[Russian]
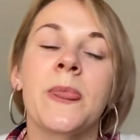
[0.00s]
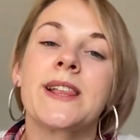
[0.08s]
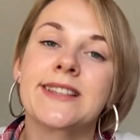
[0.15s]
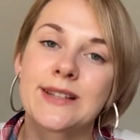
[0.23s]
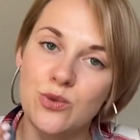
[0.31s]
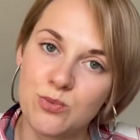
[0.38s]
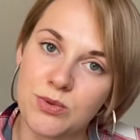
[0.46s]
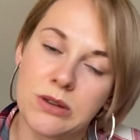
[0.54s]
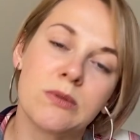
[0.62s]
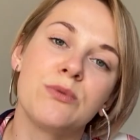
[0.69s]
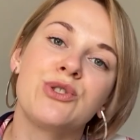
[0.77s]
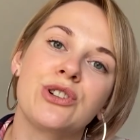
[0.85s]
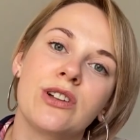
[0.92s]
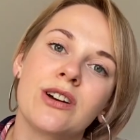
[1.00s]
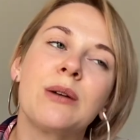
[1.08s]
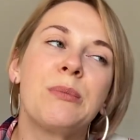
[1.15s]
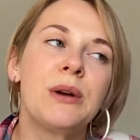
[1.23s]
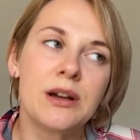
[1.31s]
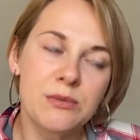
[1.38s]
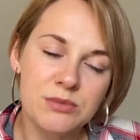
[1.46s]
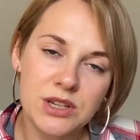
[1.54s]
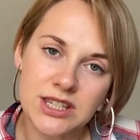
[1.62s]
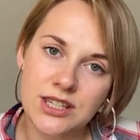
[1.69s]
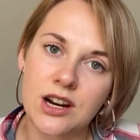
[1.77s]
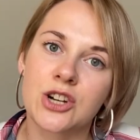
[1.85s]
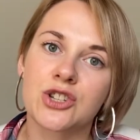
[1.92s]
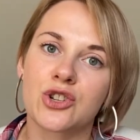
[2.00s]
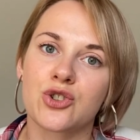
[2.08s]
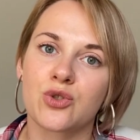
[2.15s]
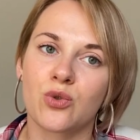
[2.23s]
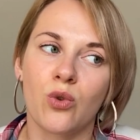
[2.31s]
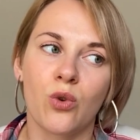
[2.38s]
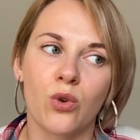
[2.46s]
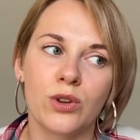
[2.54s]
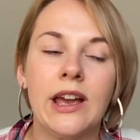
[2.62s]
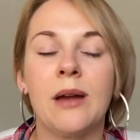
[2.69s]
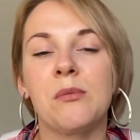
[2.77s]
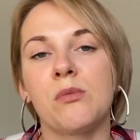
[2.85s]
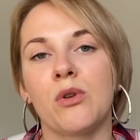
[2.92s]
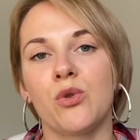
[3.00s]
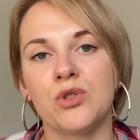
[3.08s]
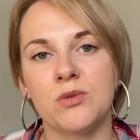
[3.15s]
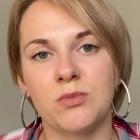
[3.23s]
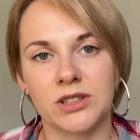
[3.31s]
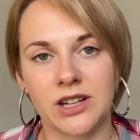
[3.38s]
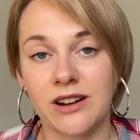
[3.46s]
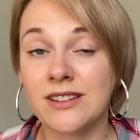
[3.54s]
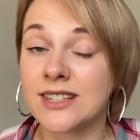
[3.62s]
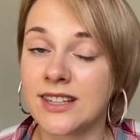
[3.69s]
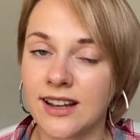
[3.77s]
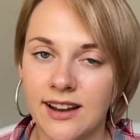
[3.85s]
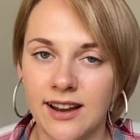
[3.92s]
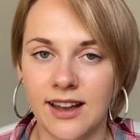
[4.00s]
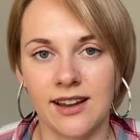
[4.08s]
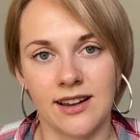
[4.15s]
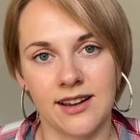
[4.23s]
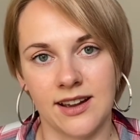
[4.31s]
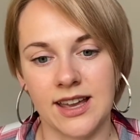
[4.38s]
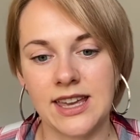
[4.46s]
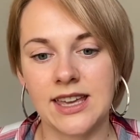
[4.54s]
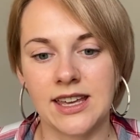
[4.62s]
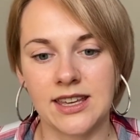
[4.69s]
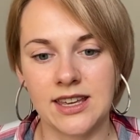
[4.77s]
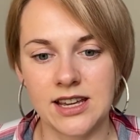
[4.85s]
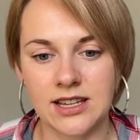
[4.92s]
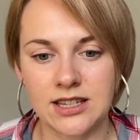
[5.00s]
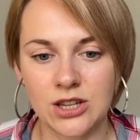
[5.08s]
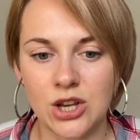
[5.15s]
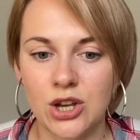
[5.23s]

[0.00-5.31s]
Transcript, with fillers: с любимым человеком мне страшно, что я ему могу не понравиться такая, какая я есть.